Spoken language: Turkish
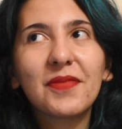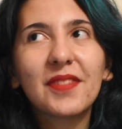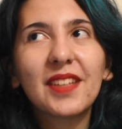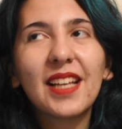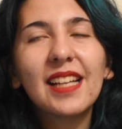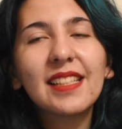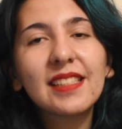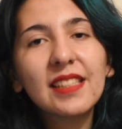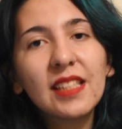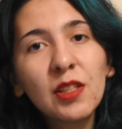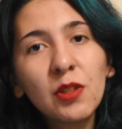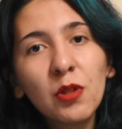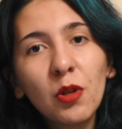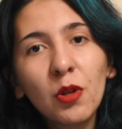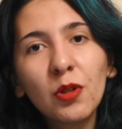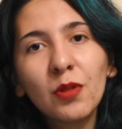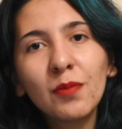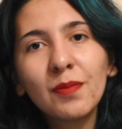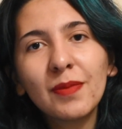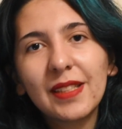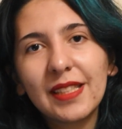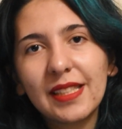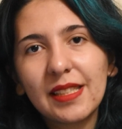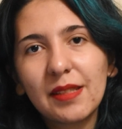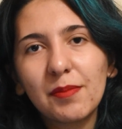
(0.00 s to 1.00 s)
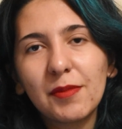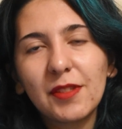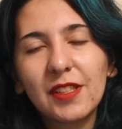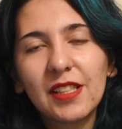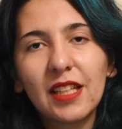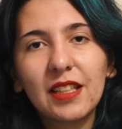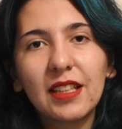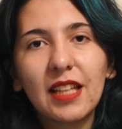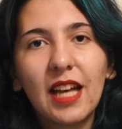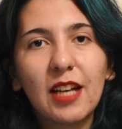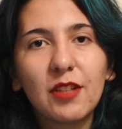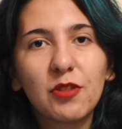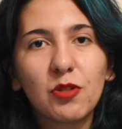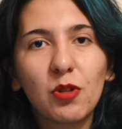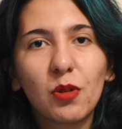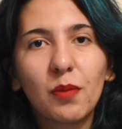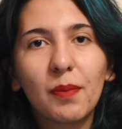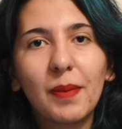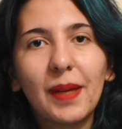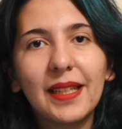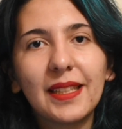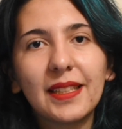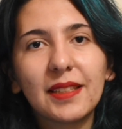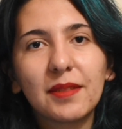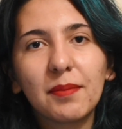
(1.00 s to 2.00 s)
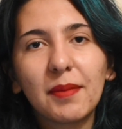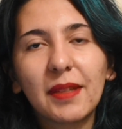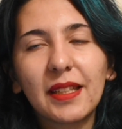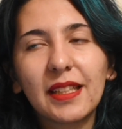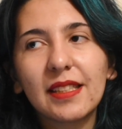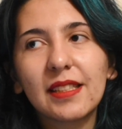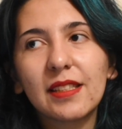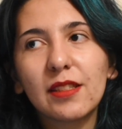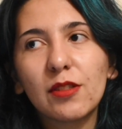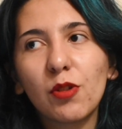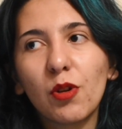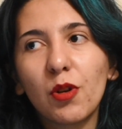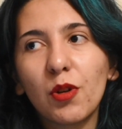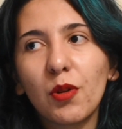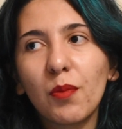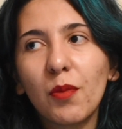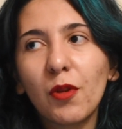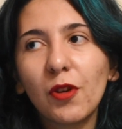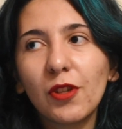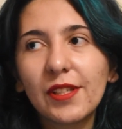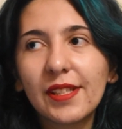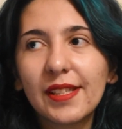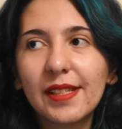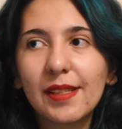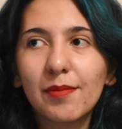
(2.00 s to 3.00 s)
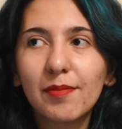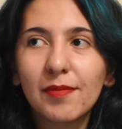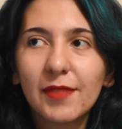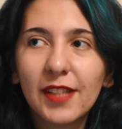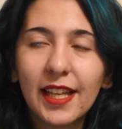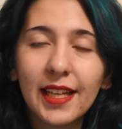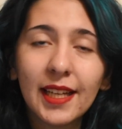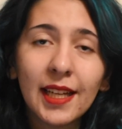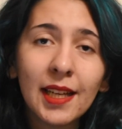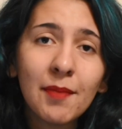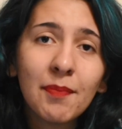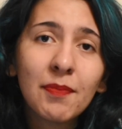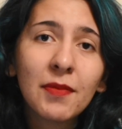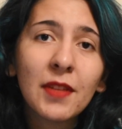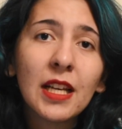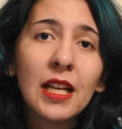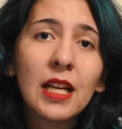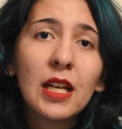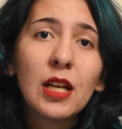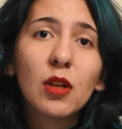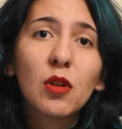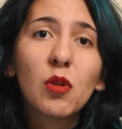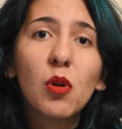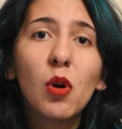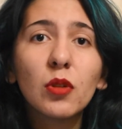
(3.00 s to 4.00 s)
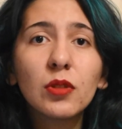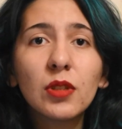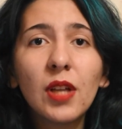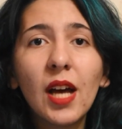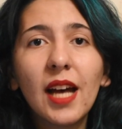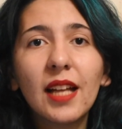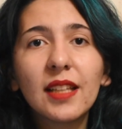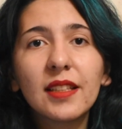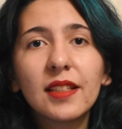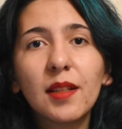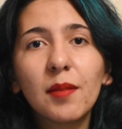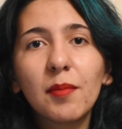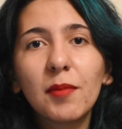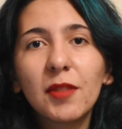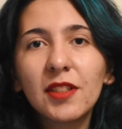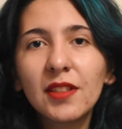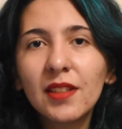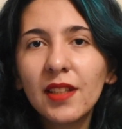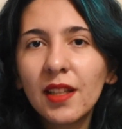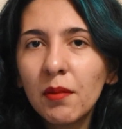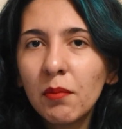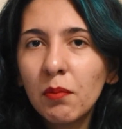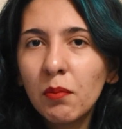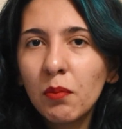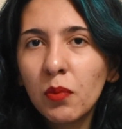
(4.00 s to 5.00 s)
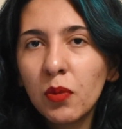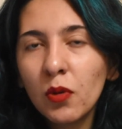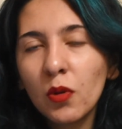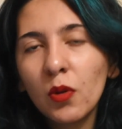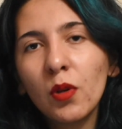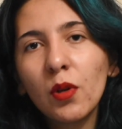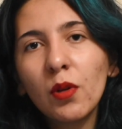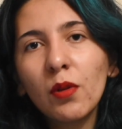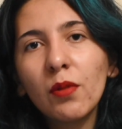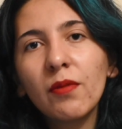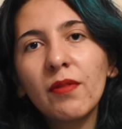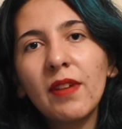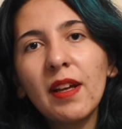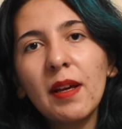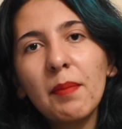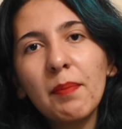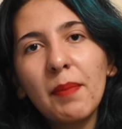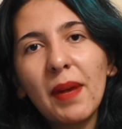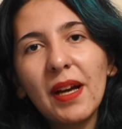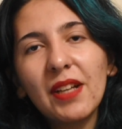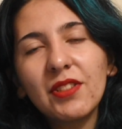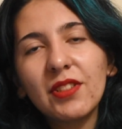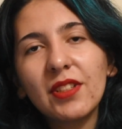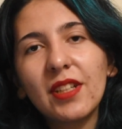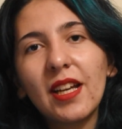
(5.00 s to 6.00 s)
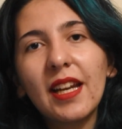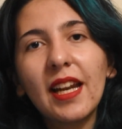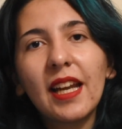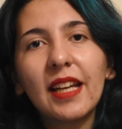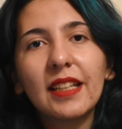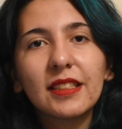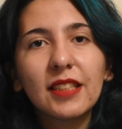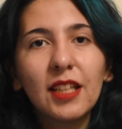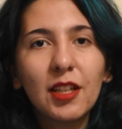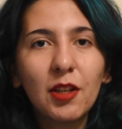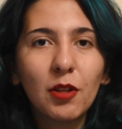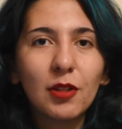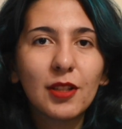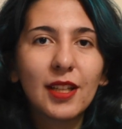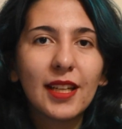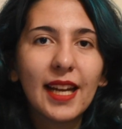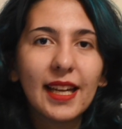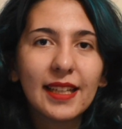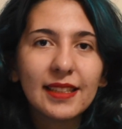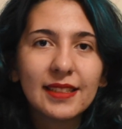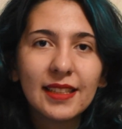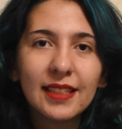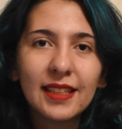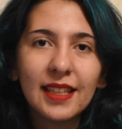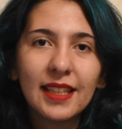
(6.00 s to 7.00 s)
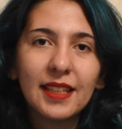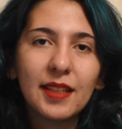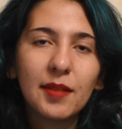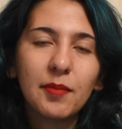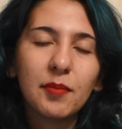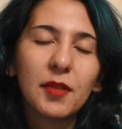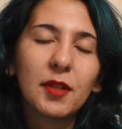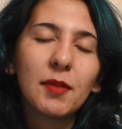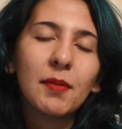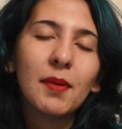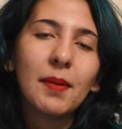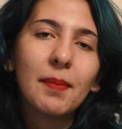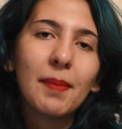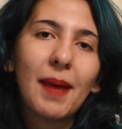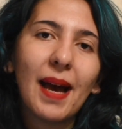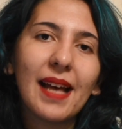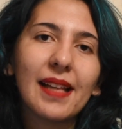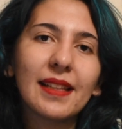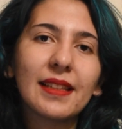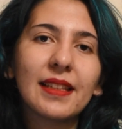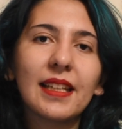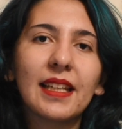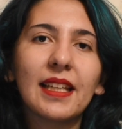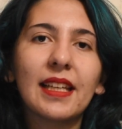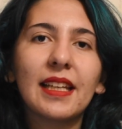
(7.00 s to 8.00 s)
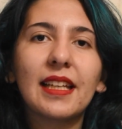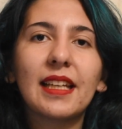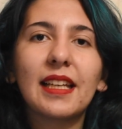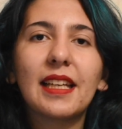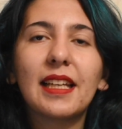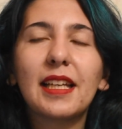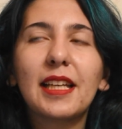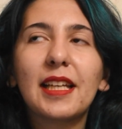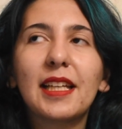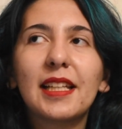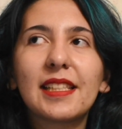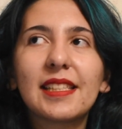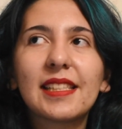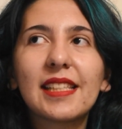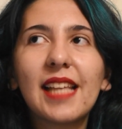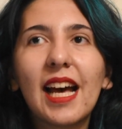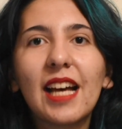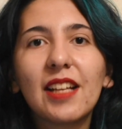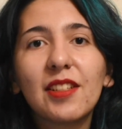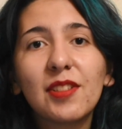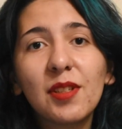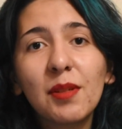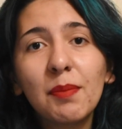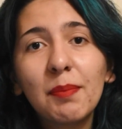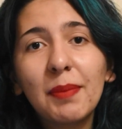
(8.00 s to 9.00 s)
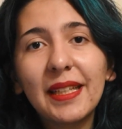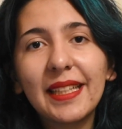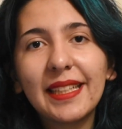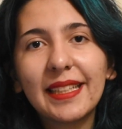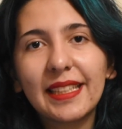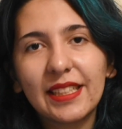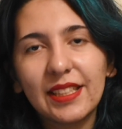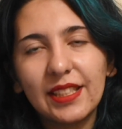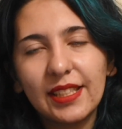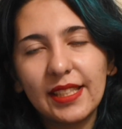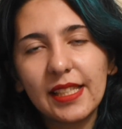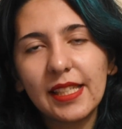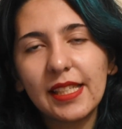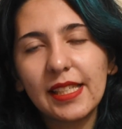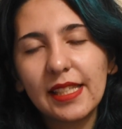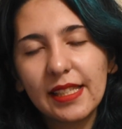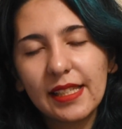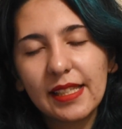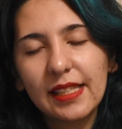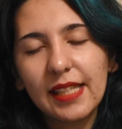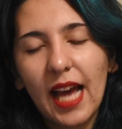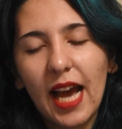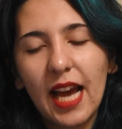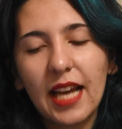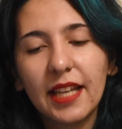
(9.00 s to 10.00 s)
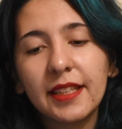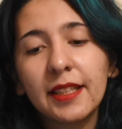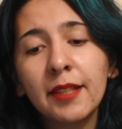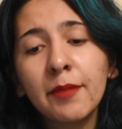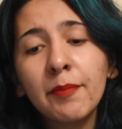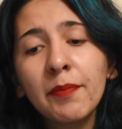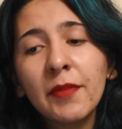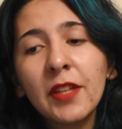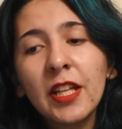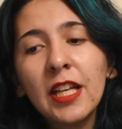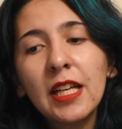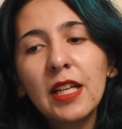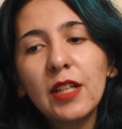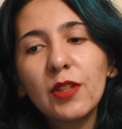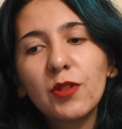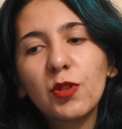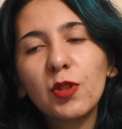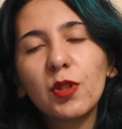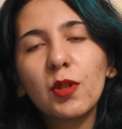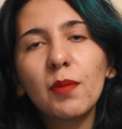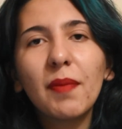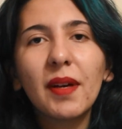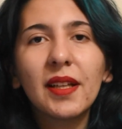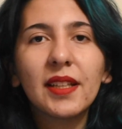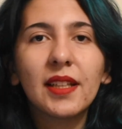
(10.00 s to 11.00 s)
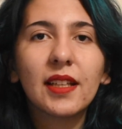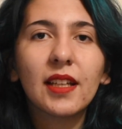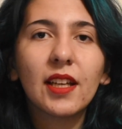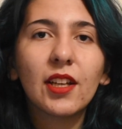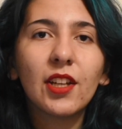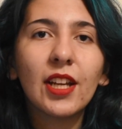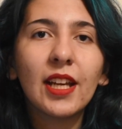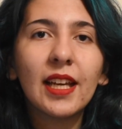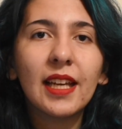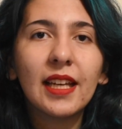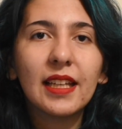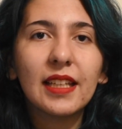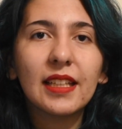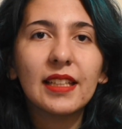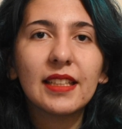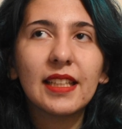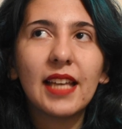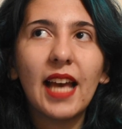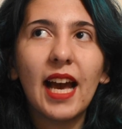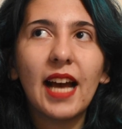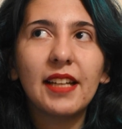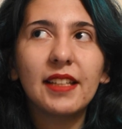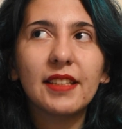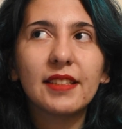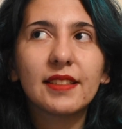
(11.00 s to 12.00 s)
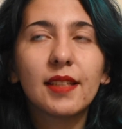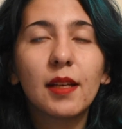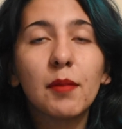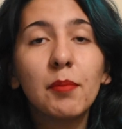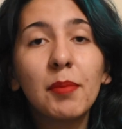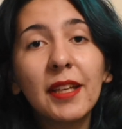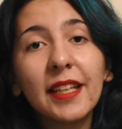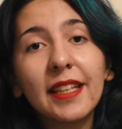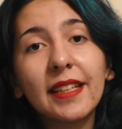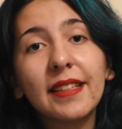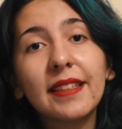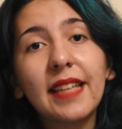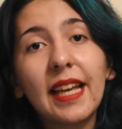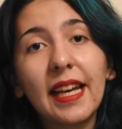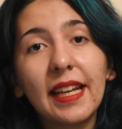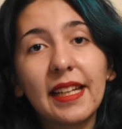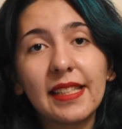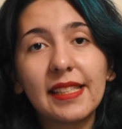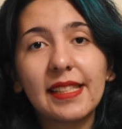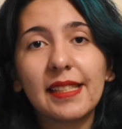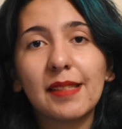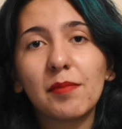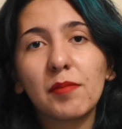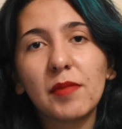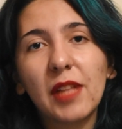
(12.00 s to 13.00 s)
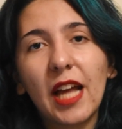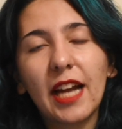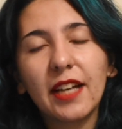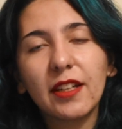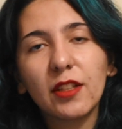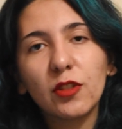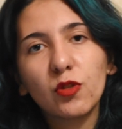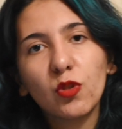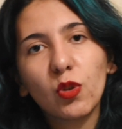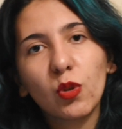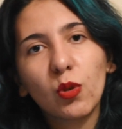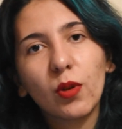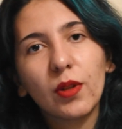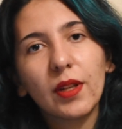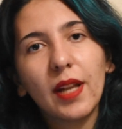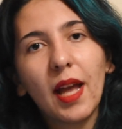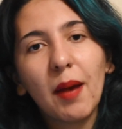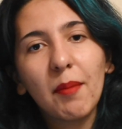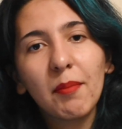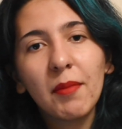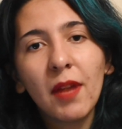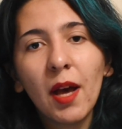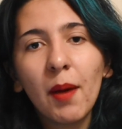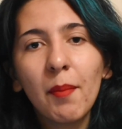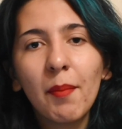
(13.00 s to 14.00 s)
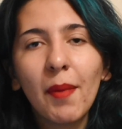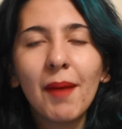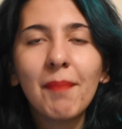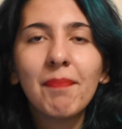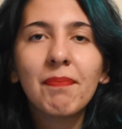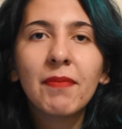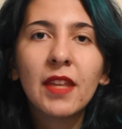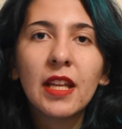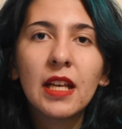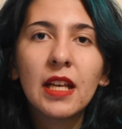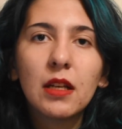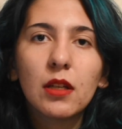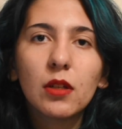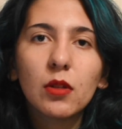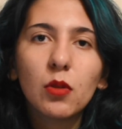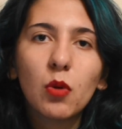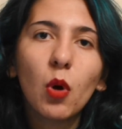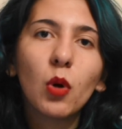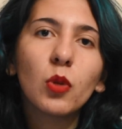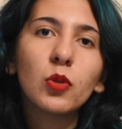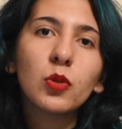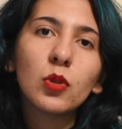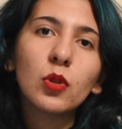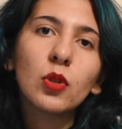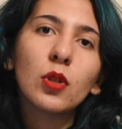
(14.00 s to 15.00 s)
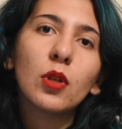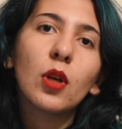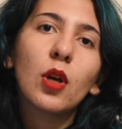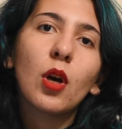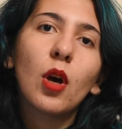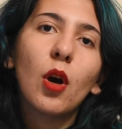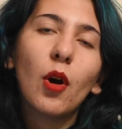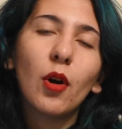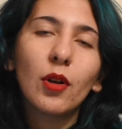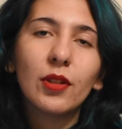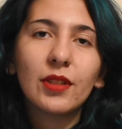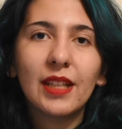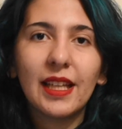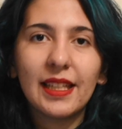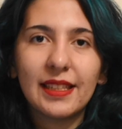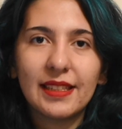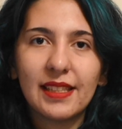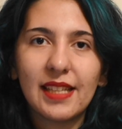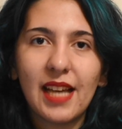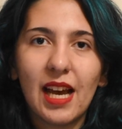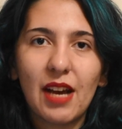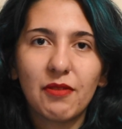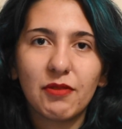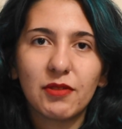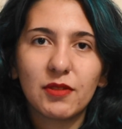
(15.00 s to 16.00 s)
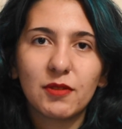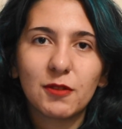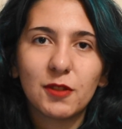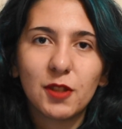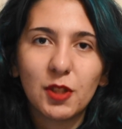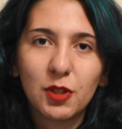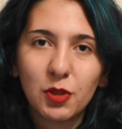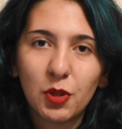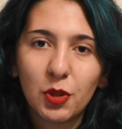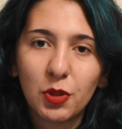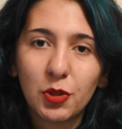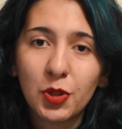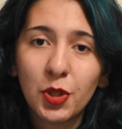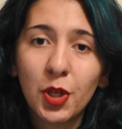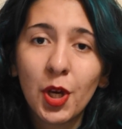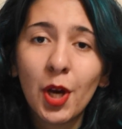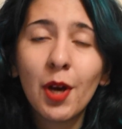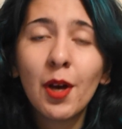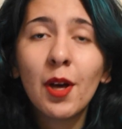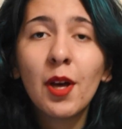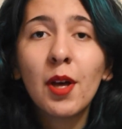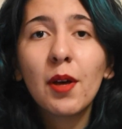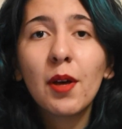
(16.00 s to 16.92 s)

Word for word: aslında yorum kısmında daha çok belirtmek istiyorum o isimleri. Konu anlamında bu ve baş karakter olarak da dediğim gibi ben e, sadece bir kişiyi saydım. Çünkü bana göre yani tabii ki diğer isimler de çok önemli ama konu onun etrafında dönüyor.